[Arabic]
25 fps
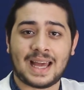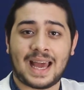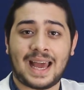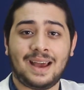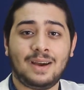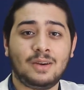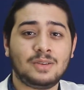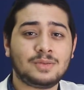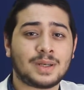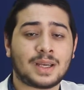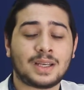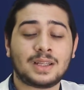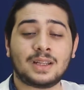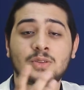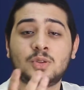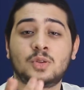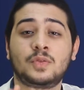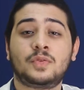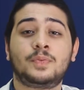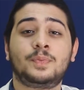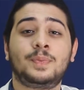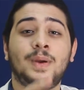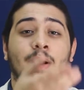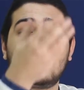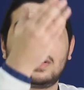عاوز كده
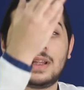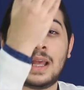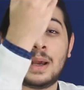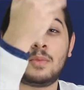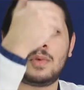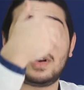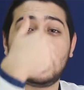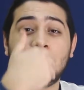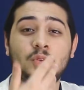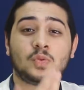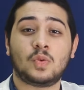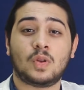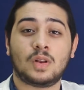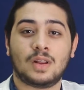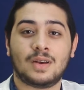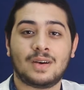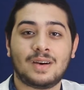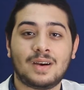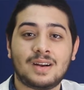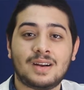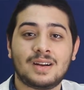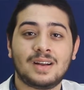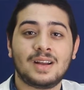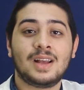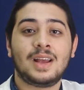تشوف بياخد ام ولا از
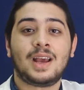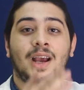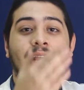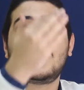ولا ار